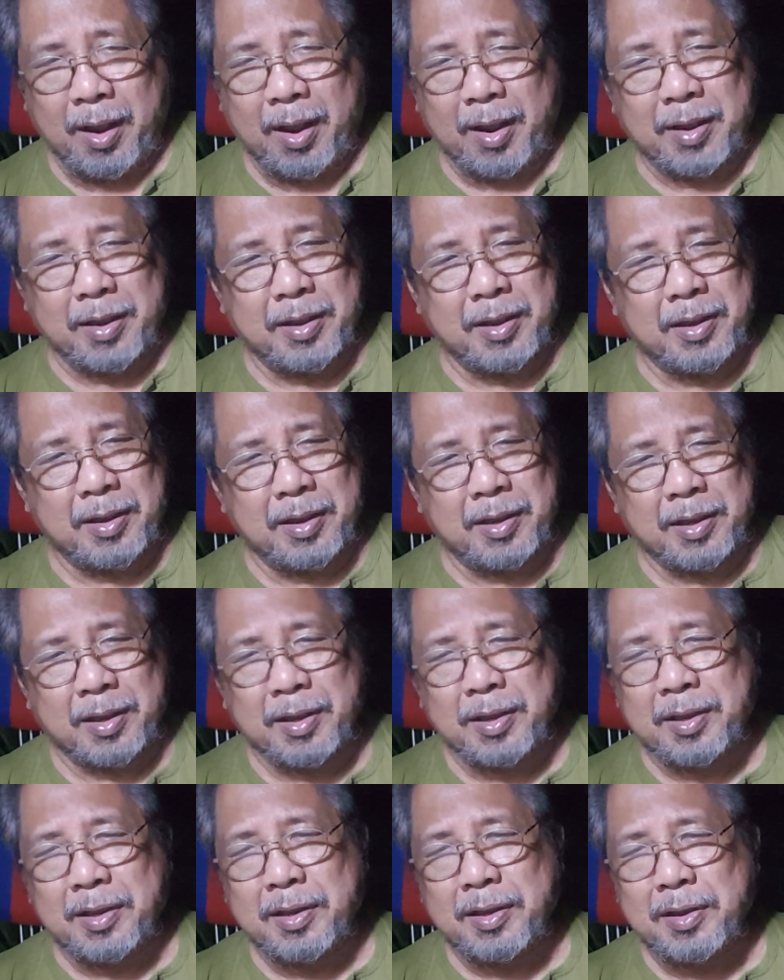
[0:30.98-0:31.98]
ay
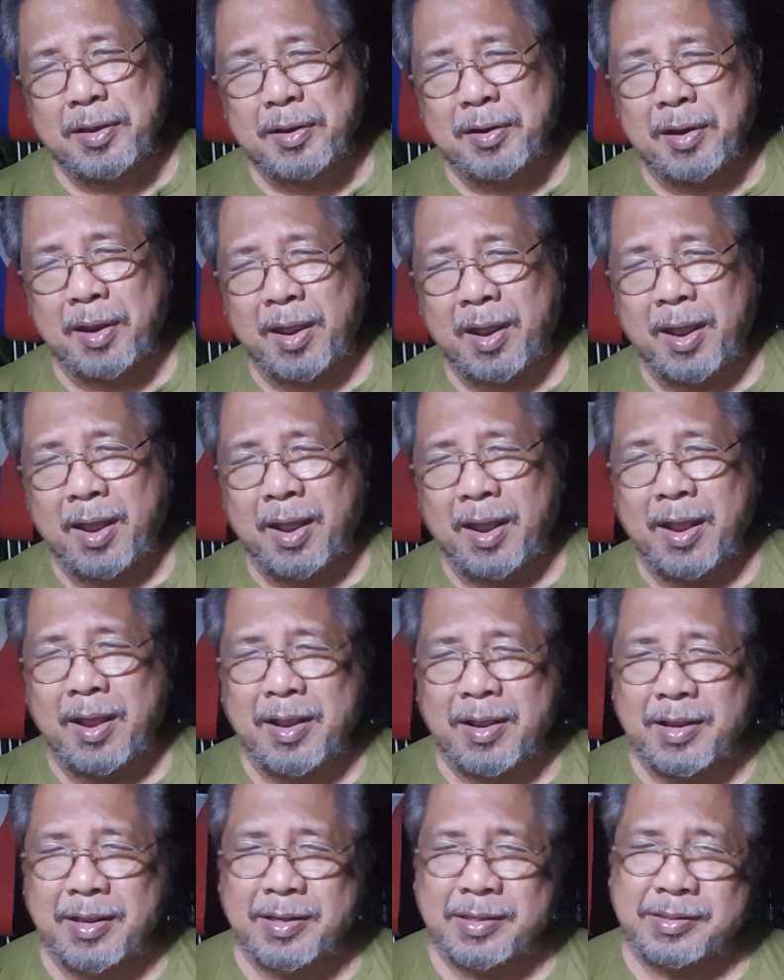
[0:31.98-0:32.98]

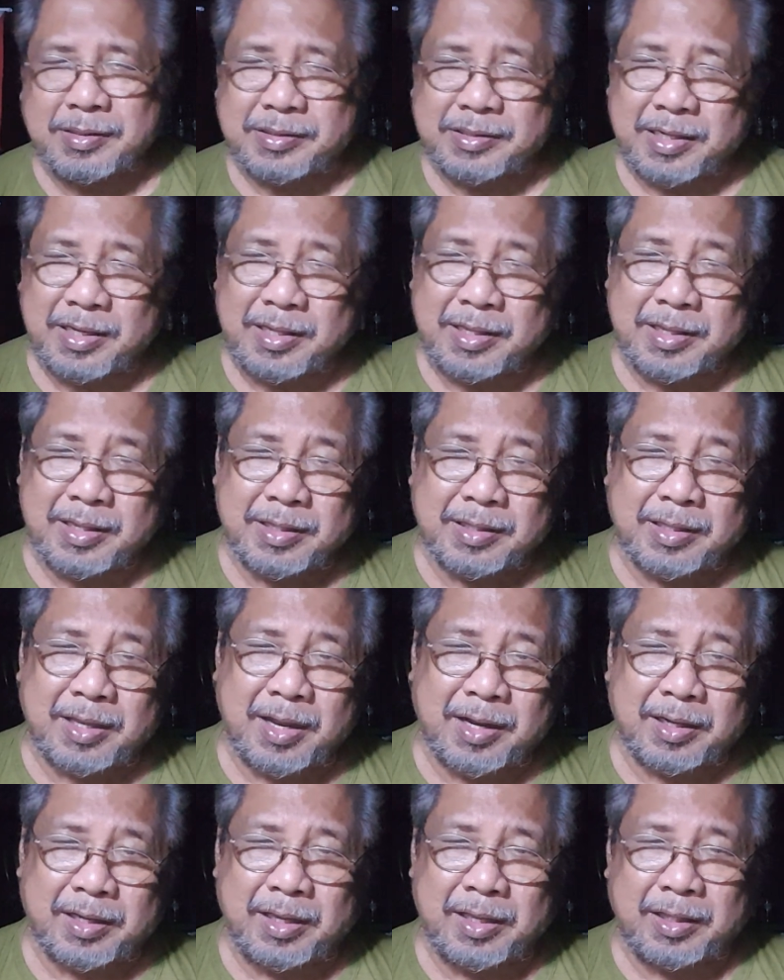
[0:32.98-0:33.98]
hirang sinta
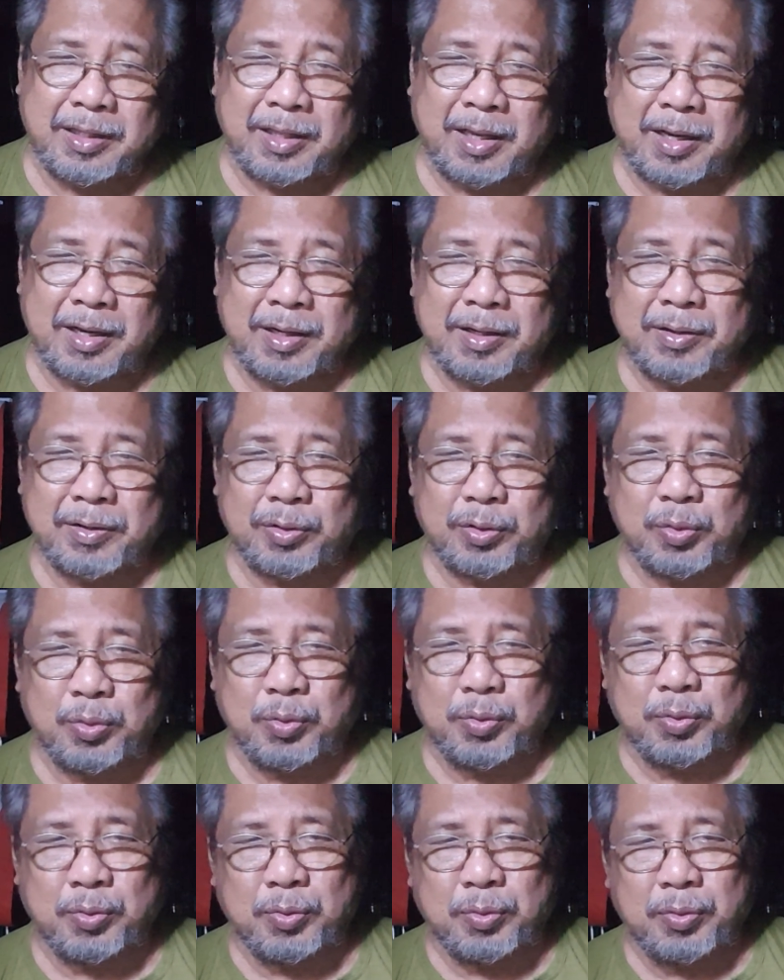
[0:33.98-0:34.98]
kitang
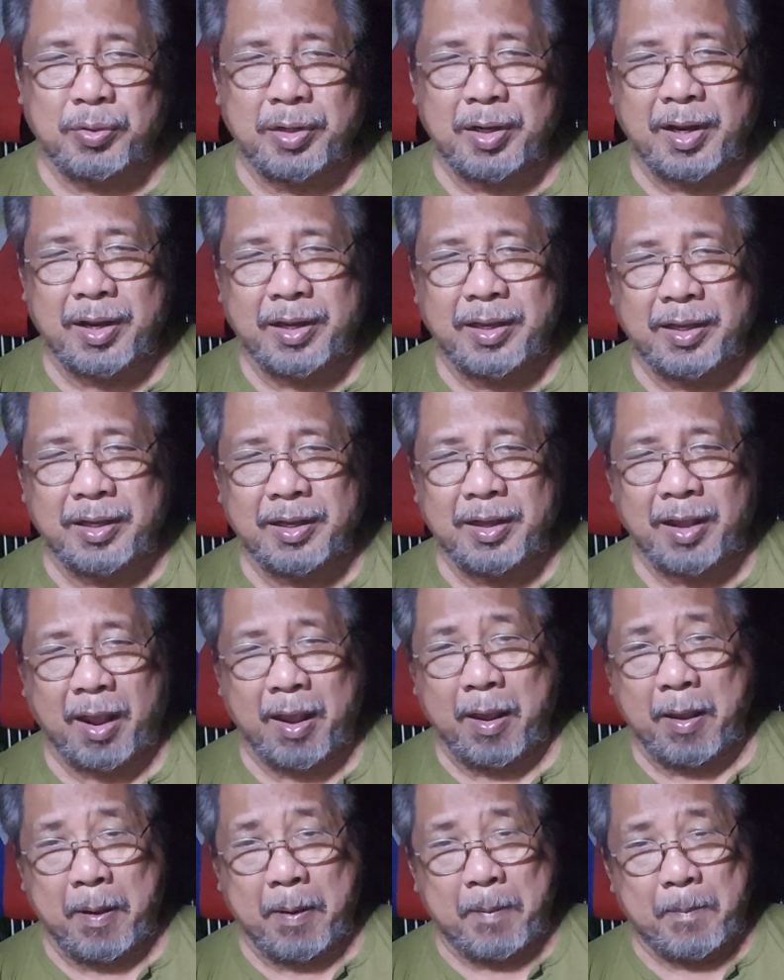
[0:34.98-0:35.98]
tunay
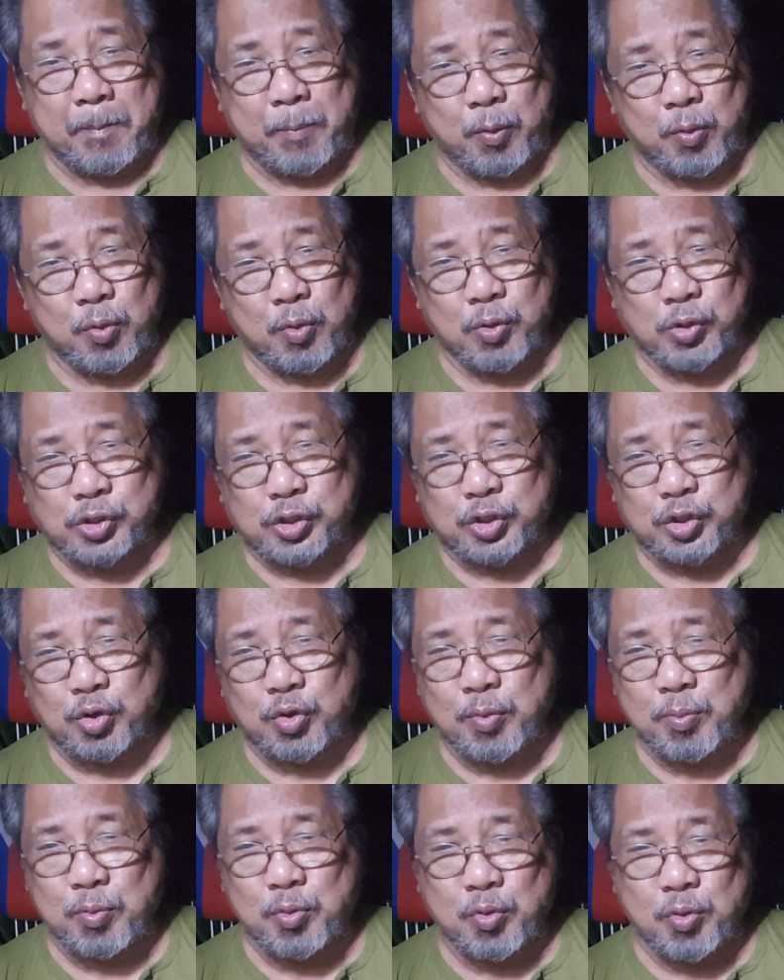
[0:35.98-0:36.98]

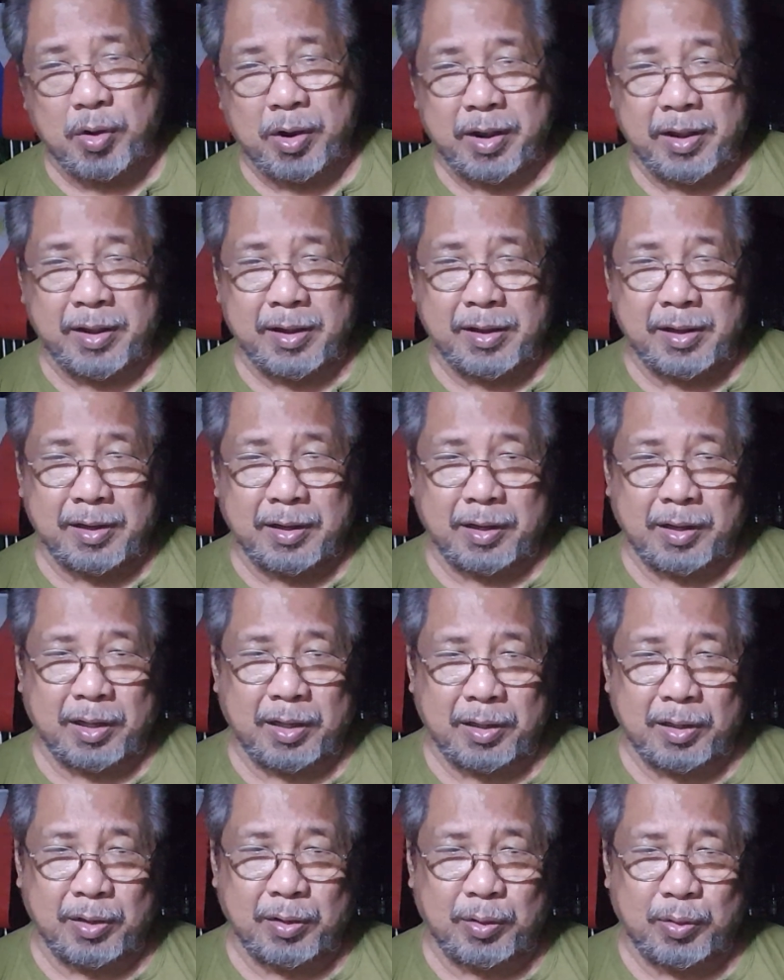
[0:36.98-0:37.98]
puso mo ay
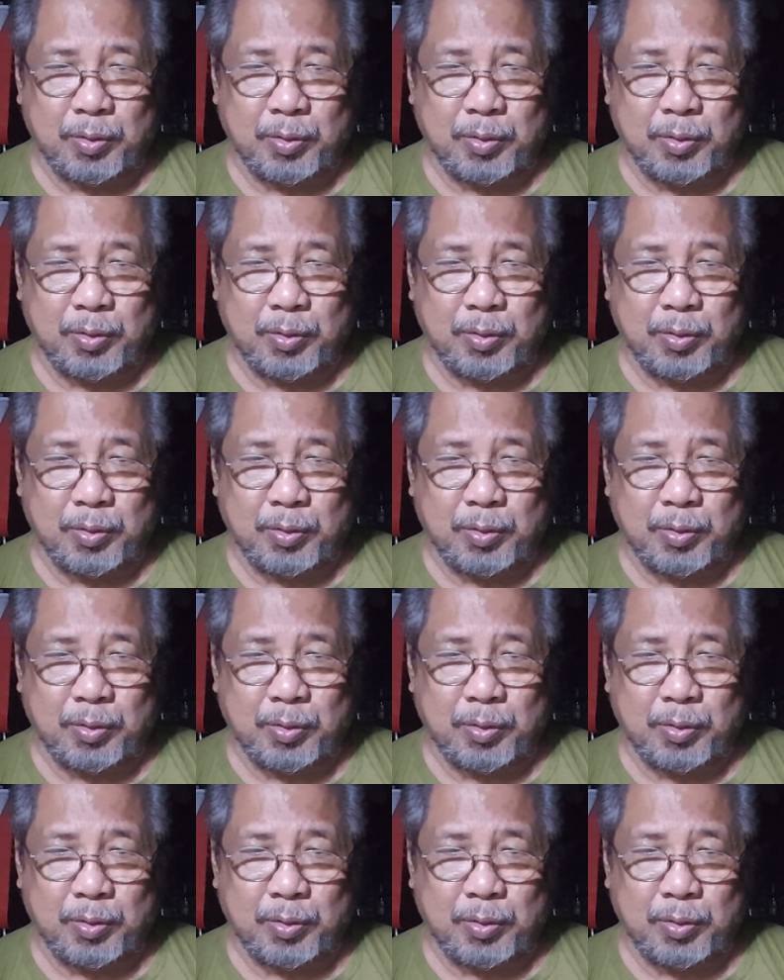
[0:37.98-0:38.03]
gin